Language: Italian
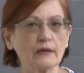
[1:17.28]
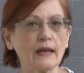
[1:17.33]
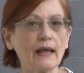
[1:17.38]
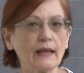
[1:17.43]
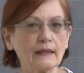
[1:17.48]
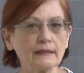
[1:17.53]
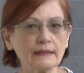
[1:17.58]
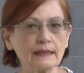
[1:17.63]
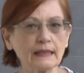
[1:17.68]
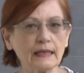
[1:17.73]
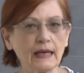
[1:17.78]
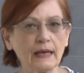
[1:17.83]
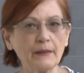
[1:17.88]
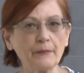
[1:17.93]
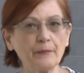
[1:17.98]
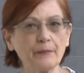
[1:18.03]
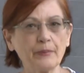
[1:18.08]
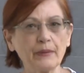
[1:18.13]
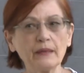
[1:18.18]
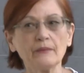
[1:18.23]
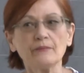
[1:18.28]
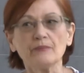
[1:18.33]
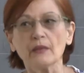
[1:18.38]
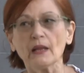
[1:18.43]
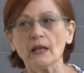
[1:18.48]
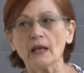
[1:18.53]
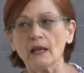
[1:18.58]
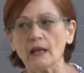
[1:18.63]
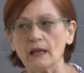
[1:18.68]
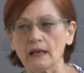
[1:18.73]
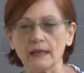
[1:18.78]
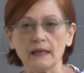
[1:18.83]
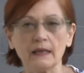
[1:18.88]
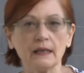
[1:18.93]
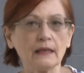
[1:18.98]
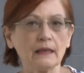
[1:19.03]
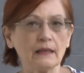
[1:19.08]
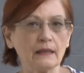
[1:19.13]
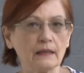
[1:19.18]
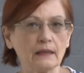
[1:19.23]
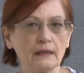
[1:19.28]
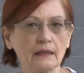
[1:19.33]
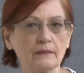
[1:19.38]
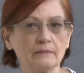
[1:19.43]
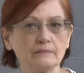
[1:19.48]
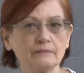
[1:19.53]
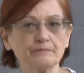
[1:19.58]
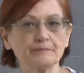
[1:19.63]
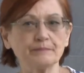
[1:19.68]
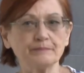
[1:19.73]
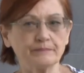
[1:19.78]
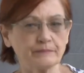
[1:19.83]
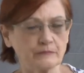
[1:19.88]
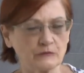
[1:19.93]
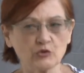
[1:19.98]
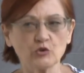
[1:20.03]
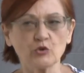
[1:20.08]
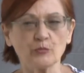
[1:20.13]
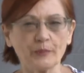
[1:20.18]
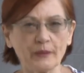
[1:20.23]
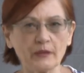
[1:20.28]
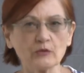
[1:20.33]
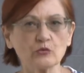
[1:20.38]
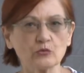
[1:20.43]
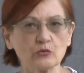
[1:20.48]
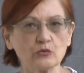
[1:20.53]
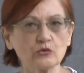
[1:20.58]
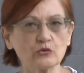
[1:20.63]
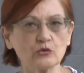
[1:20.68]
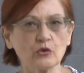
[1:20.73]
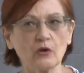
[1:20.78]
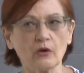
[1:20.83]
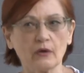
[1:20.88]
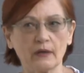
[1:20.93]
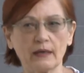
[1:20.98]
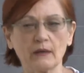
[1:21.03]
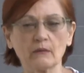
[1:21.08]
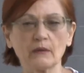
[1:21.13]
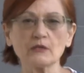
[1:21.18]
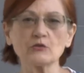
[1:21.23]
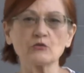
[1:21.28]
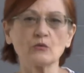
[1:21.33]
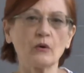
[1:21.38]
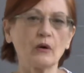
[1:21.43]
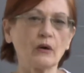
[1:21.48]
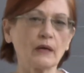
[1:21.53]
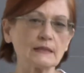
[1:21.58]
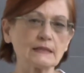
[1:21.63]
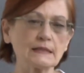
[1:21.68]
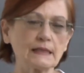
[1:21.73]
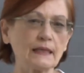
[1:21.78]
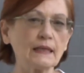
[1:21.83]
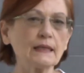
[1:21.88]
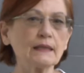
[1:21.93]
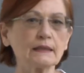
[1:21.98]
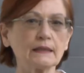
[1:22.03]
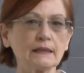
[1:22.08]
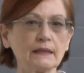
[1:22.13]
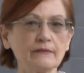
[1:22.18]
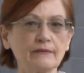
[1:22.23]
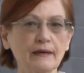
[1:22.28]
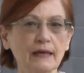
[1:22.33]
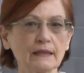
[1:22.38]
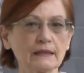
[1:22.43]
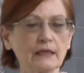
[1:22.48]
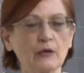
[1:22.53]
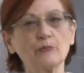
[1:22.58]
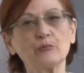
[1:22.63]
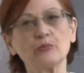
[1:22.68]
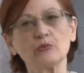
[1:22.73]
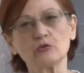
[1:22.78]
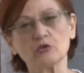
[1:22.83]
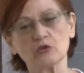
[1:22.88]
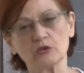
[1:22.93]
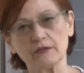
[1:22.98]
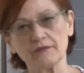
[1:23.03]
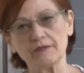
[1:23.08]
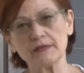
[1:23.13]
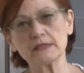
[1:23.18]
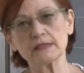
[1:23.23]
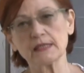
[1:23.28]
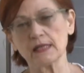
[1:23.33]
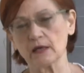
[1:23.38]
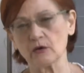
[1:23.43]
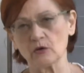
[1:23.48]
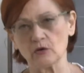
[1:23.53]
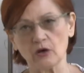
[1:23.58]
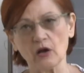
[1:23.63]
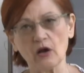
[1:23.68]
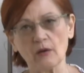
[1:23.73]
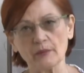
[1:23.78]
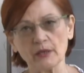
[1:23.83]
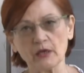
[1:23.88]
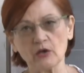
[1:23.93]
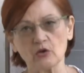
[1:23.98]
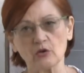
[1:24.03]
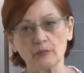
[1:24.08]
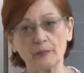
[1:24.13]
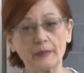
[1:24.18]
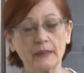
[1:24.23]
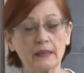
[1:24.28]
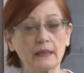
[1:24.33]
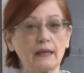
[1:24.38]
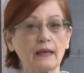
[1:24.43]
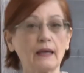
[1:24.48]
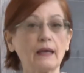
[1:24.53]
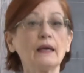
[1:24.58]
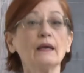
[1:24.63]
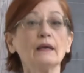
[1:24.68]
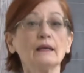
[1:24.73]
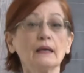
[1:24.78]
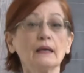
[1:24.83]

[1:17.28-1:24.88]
handicap e ehm, soprattutto era una scuola selettiva da un punto di vista economico perché